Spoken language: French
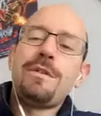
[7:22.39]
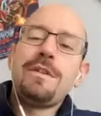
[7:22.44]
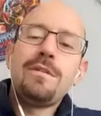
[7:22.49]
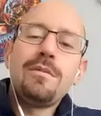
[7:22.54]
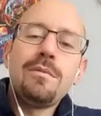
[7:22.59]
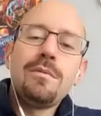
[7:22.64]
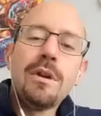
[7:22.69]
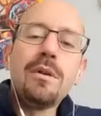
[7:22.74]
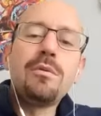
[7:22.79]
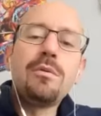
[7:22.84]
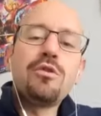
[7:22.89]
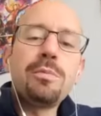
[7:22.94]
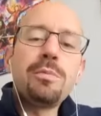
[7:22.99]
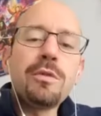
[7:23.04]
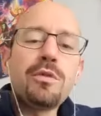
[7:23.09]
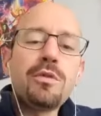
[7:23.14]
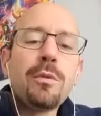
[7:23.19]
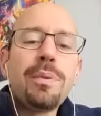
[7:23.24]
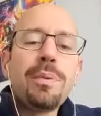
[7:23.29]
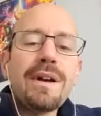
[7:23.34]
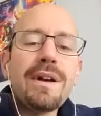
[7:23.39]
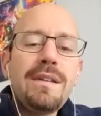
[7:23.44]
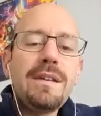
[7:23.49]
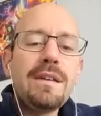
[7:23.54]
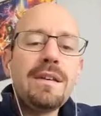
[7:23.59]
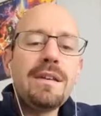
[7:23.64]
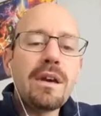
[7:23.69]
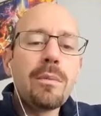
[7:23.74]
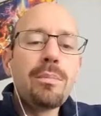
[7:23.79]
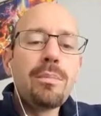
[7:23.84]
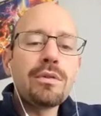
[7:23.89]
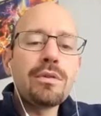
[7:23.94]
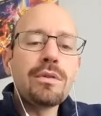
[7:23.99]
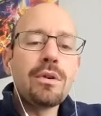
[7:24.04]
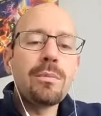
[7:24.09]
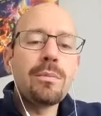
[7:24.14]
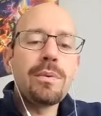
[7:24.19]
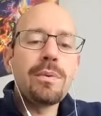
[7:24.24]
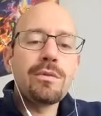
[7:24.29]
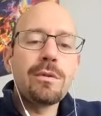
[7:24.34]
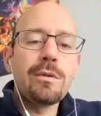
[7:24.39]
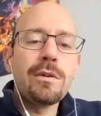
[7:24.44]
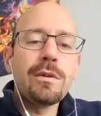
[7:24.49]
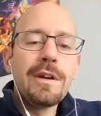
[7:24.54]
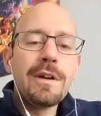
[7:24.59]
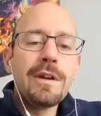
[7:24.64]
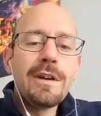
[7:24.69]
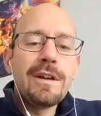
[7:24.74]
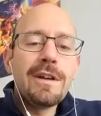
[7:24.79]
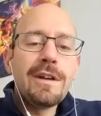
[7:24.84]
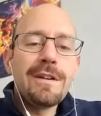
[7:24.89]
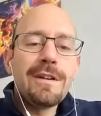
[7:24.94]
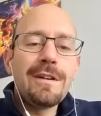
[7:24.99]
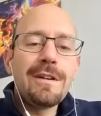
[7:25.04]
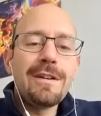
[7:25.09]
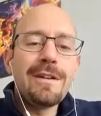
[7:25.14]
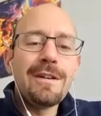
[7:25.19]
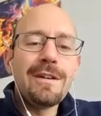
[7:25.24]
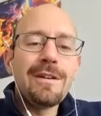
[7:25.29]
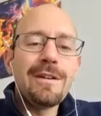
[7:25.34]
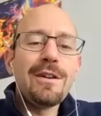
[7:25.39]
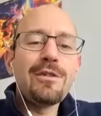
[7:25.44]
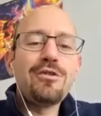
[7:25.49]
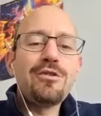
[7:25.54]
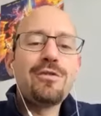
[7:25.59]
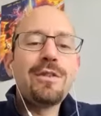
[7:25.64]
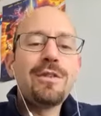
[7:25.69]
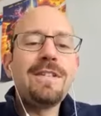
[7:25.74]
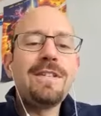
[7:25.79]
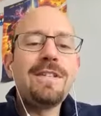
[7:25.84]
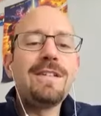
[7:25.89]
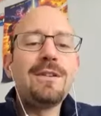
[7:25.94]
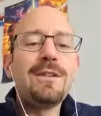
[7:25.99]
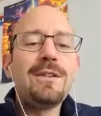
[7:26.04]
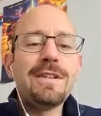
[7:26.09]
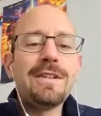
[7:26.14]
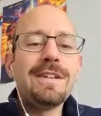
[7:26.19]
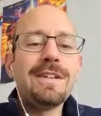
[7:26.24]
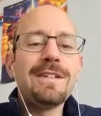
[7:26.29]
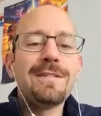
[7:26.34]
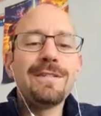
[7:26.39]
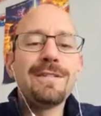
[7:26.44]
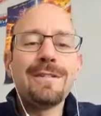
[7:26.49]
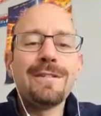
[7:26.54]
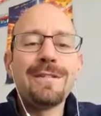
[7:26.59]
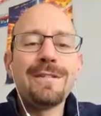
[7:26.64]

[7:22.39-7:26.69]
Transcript: je pense que pratiquer, c'est important parce que euh, là, je vais citer aussi que.